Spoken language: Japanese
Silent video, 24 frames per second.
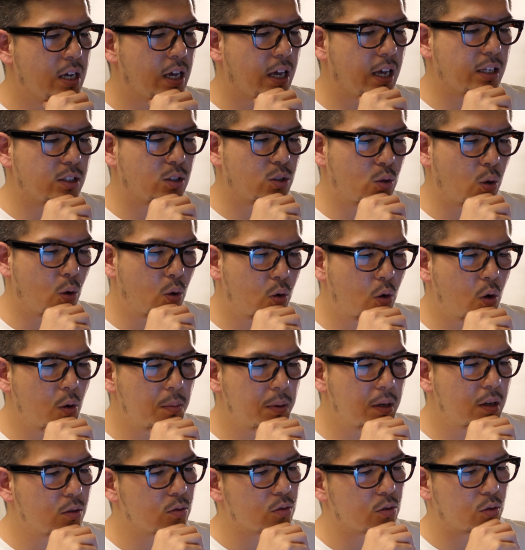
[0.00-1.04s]
えー、そこを
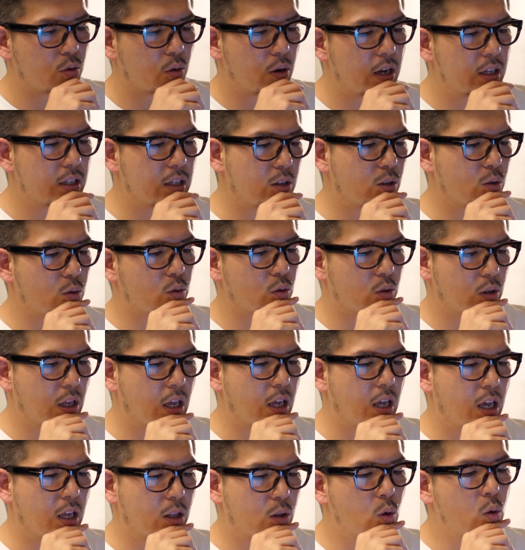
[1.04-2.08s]
見事に捉えたということ
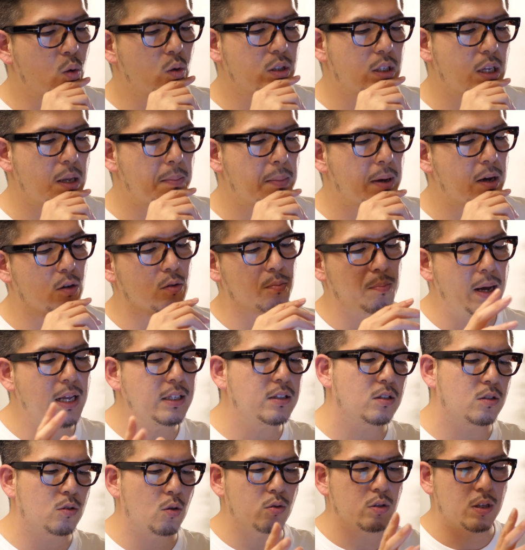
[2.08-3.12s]
で、えー、当選番号、ま
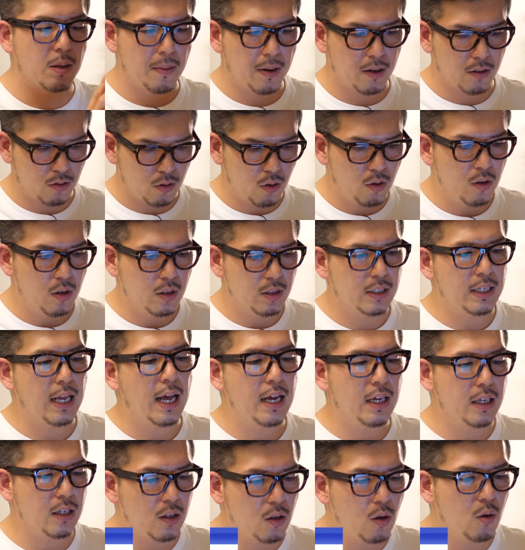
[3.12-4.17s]
ず当選番号ですよ、
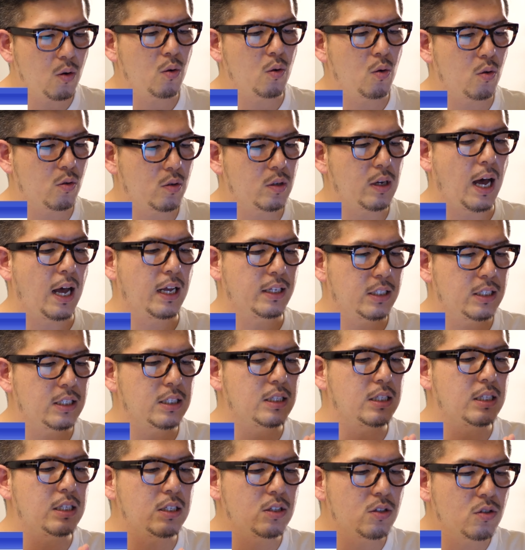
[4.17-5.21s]
さんよんろくはち
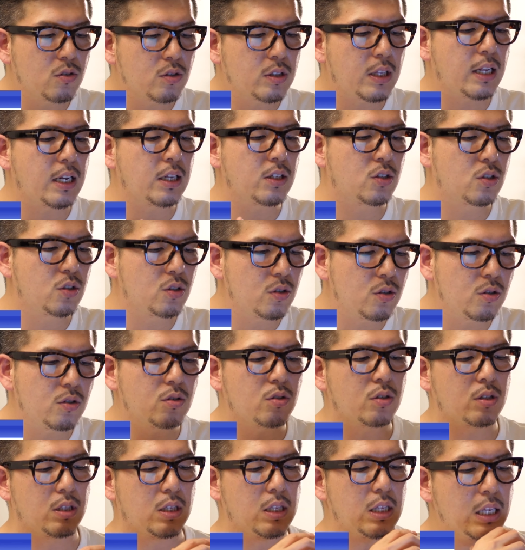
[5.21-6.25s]
にーなないち
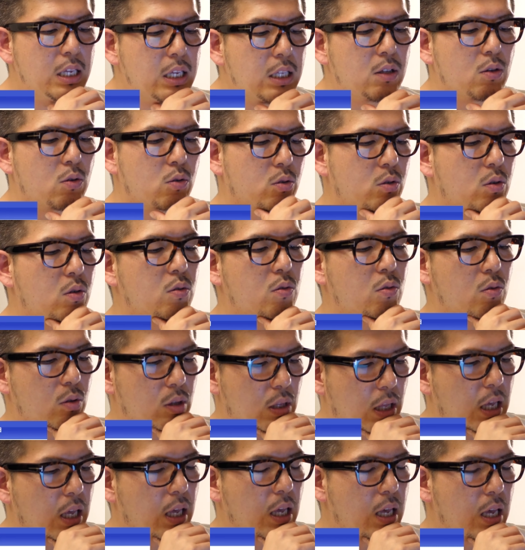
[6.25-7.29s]
にということ
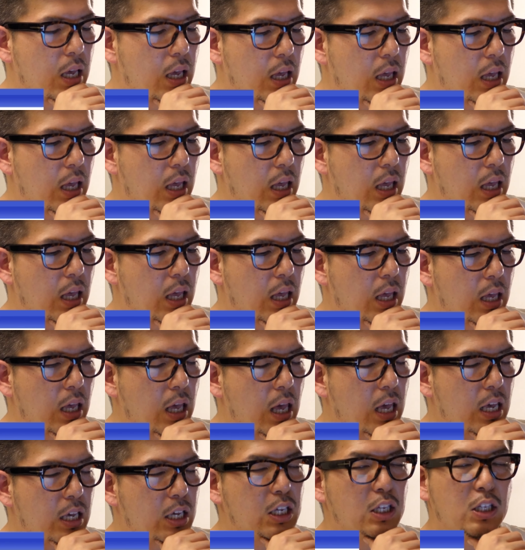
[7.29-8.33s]
で、
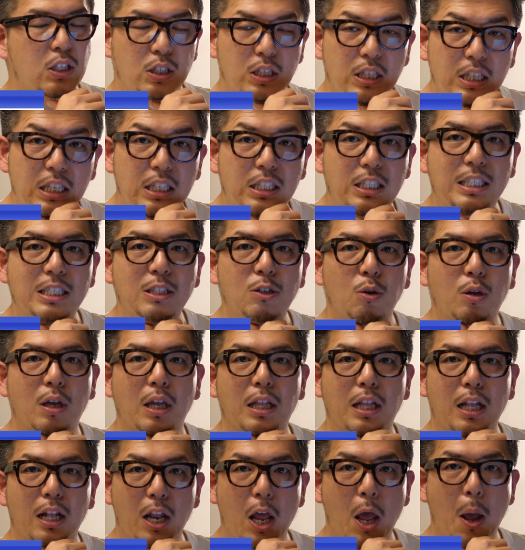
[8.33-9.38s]
いちの
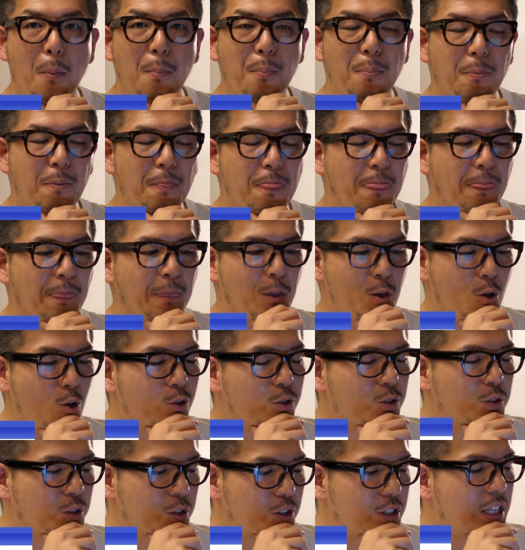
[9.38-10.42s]
桁ね、よっ
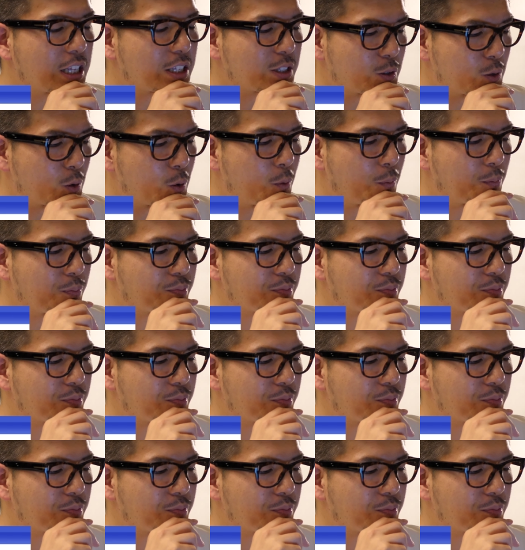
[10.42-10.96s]
つですよ。